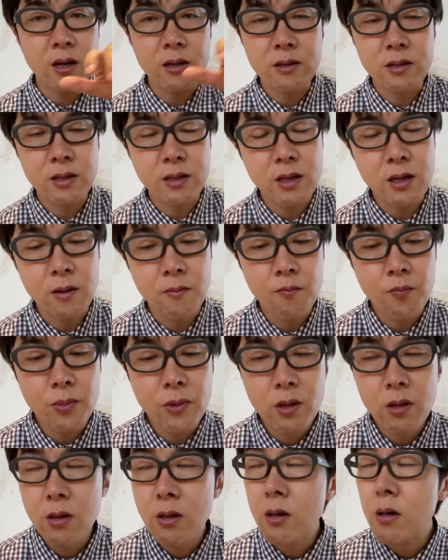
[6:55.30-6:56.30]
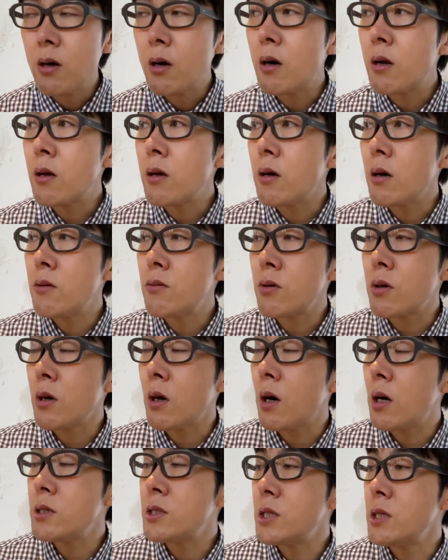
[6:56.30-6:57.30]
がっててあれあの時
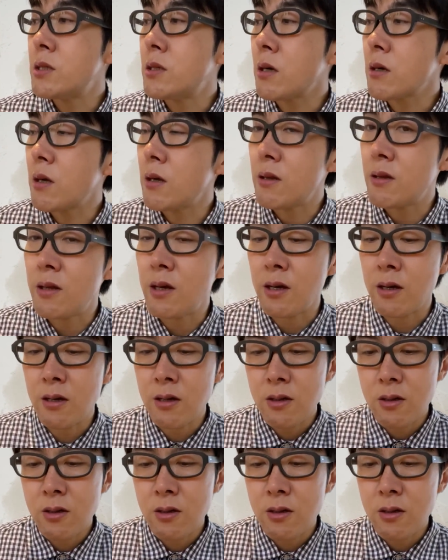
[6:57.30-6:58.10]
ハイジいたっけって